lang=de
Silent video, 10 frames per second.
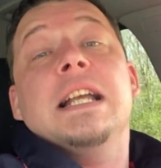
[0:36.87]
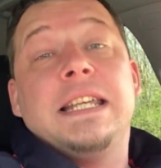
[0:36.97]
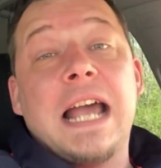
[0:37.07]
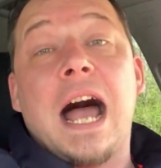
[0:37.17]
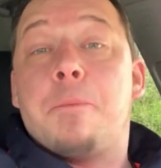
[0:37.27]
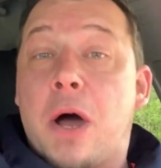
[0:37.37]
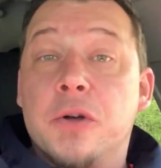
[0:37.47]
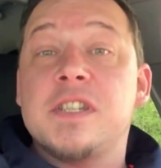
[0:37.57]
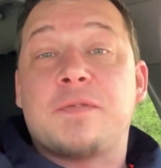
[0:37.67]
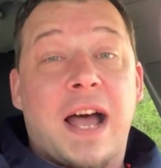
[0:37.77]
Ja, bei
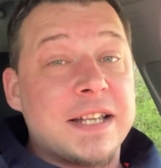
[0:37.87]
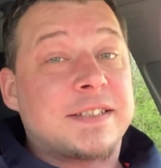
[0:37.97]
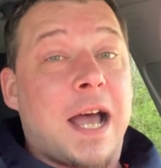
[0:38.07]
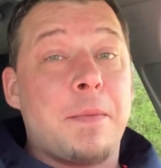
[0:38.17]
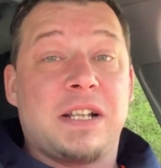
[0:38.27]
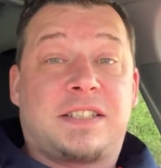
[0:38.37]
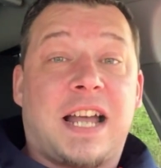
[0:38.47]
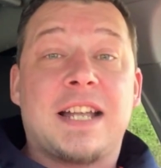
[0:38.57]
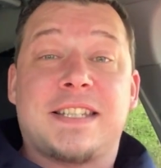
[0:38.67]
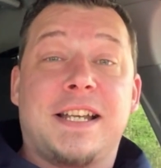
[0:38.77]
uns war es damals
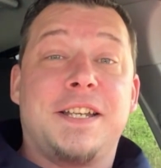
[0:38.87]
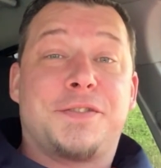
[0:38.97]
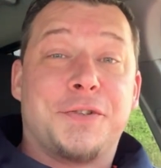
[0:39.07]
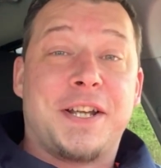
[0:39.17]
tatsächlich so,